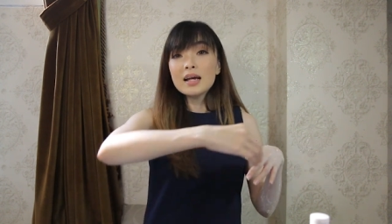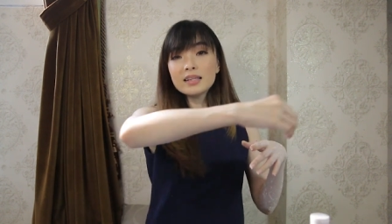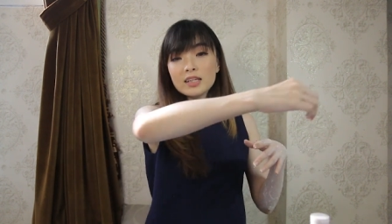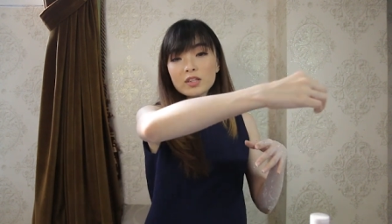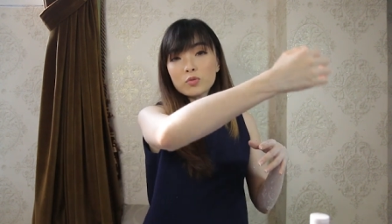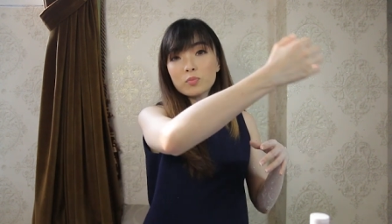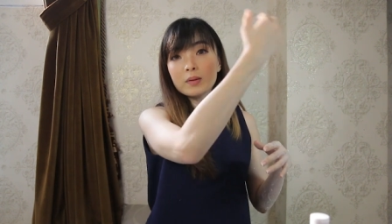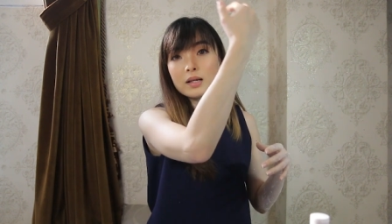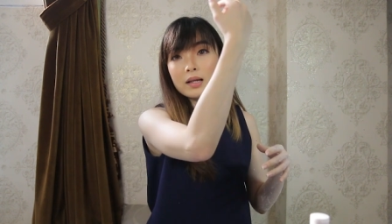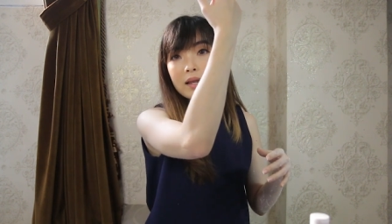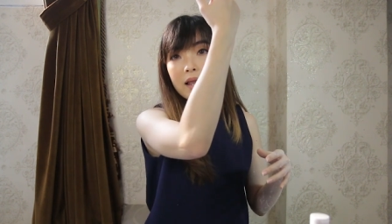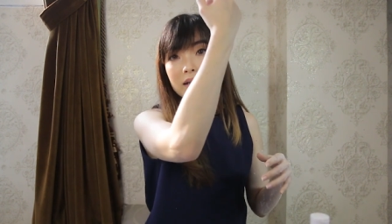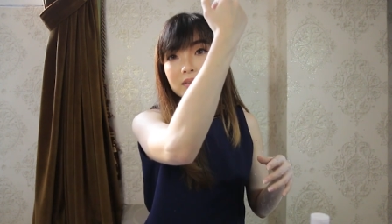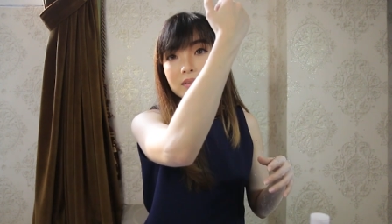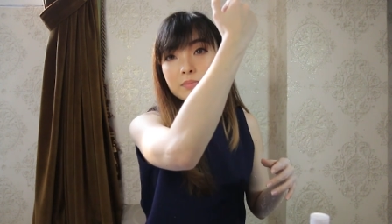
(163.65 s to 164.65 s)
ini tuh
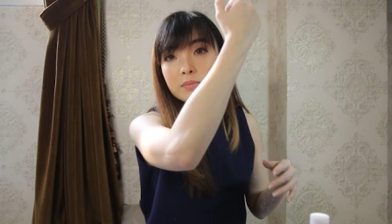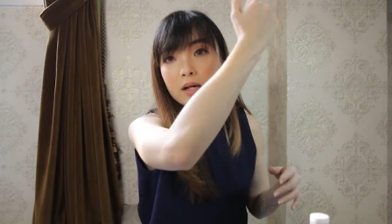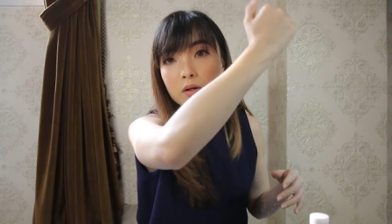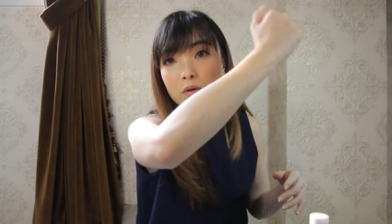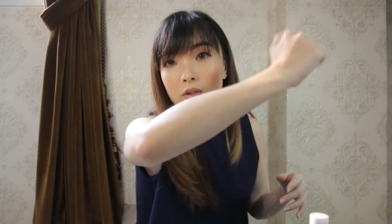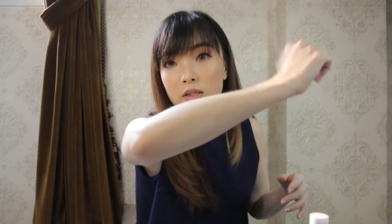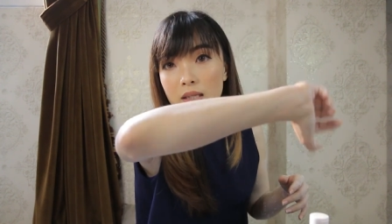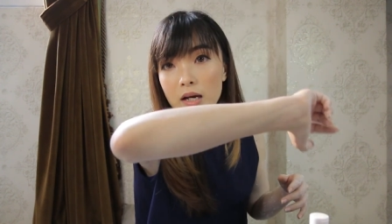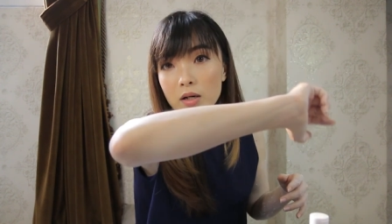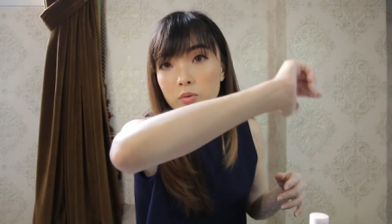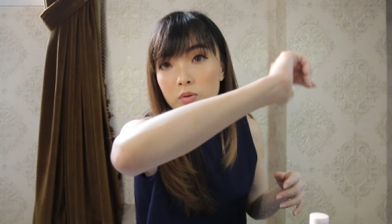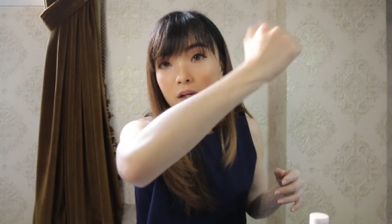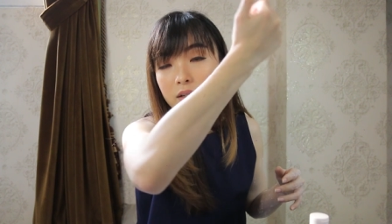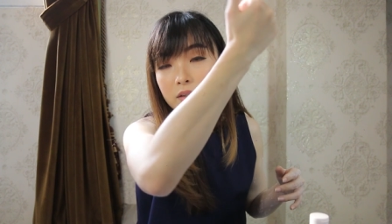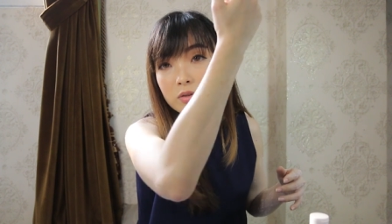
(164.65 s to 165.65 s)
belang sebenarnya kulit
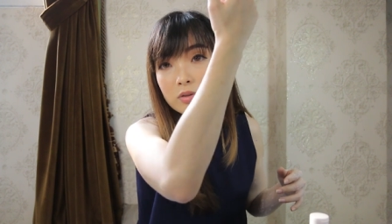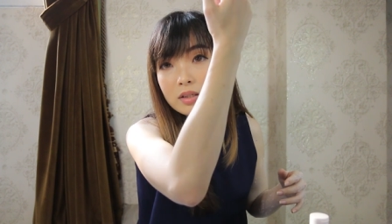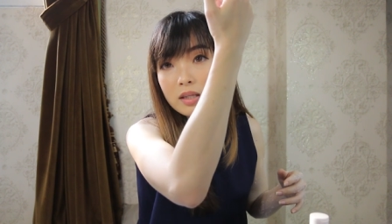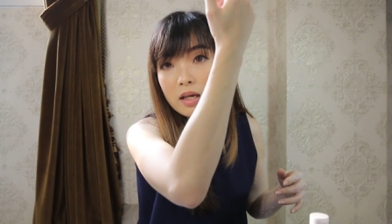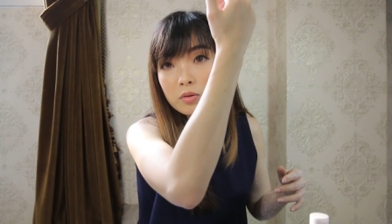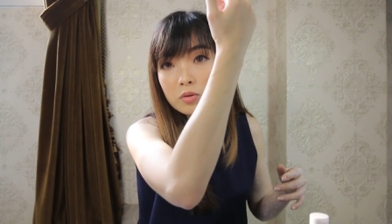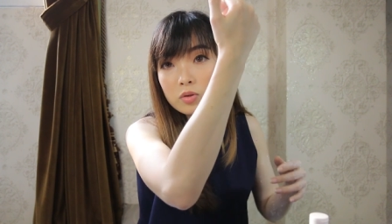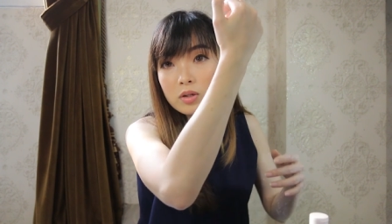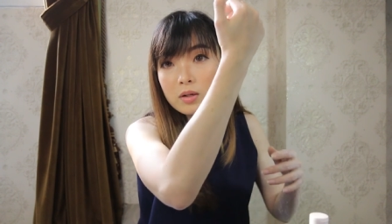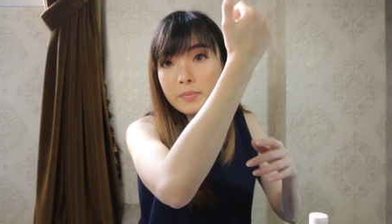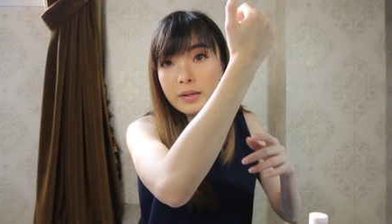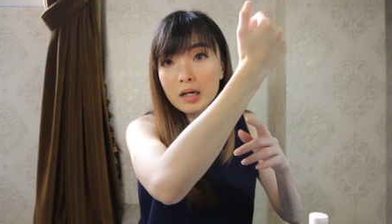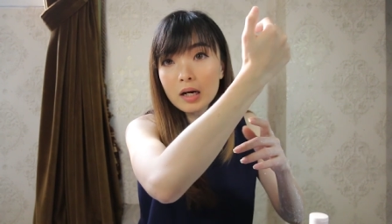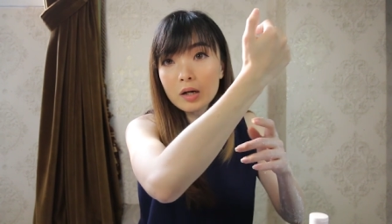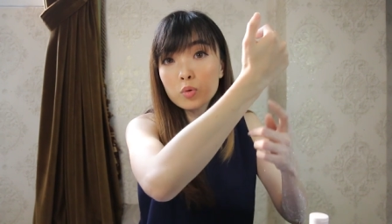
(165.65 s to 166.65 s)
aku dan kulit aku tuh
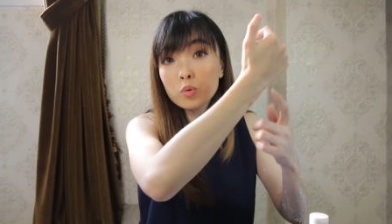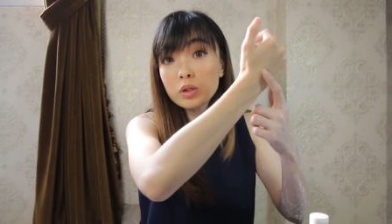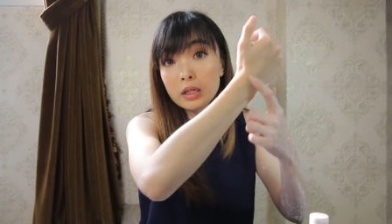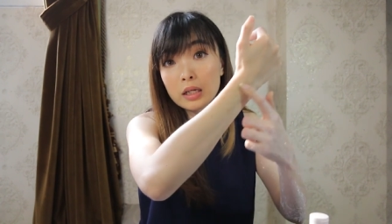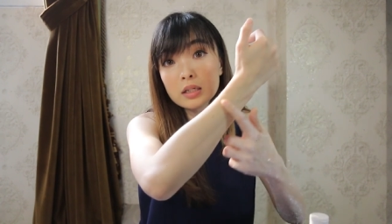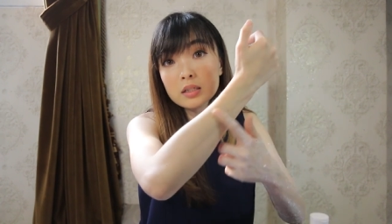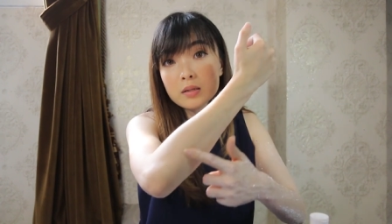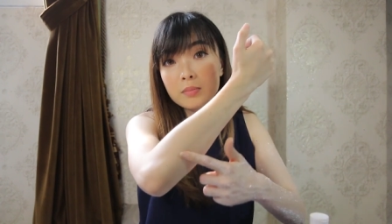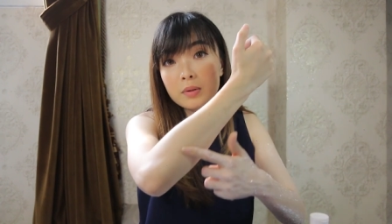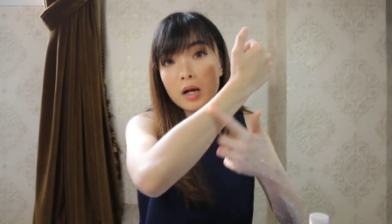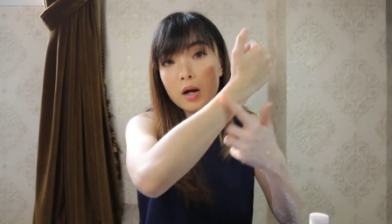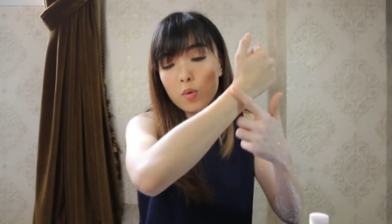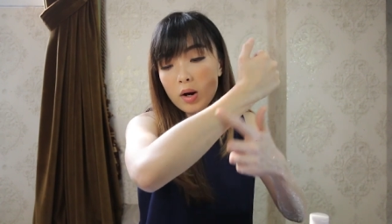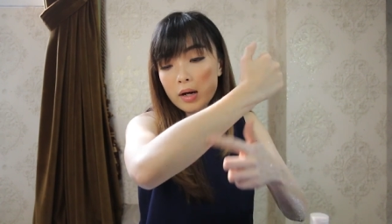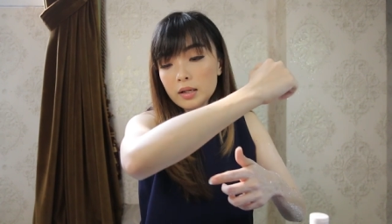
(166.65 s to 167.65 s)
lebih ke kuning
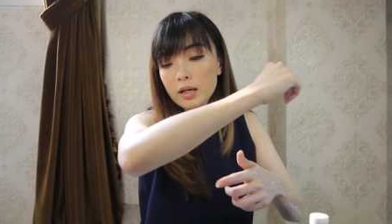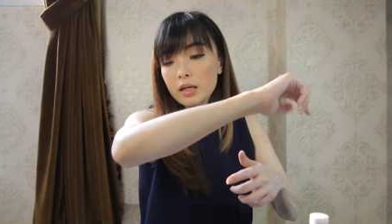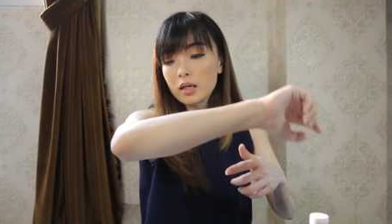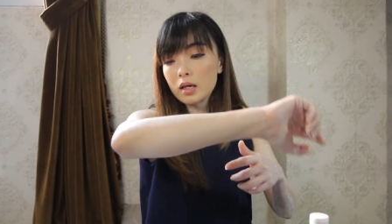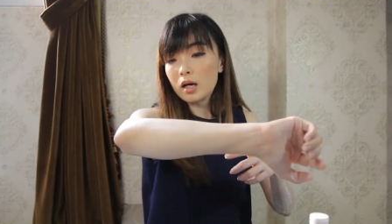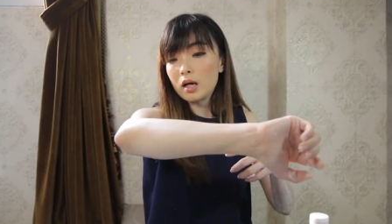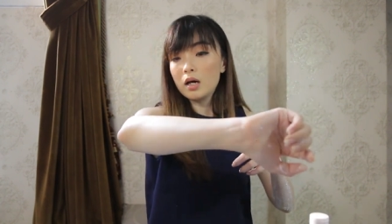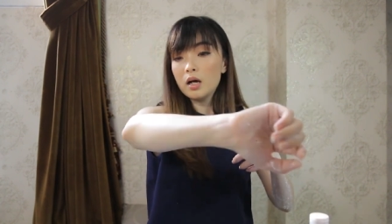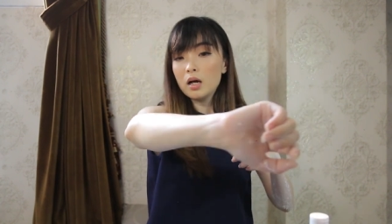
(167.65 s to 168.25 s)
sebenarnya warnanya